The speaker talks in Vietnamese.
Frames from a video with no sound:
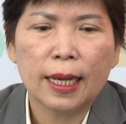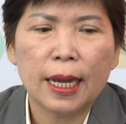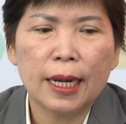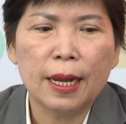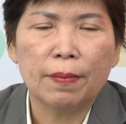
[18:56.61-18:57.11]

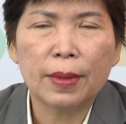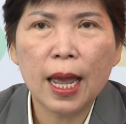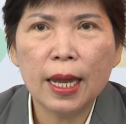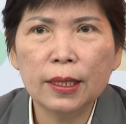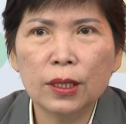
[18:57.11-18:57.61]
cái điểm
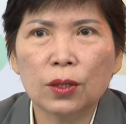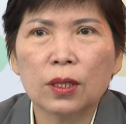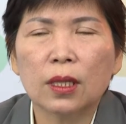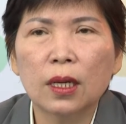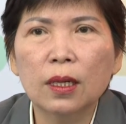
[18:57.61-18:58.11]
đến cho
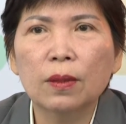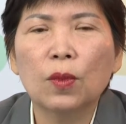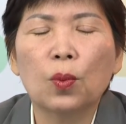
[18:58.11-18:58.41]
từng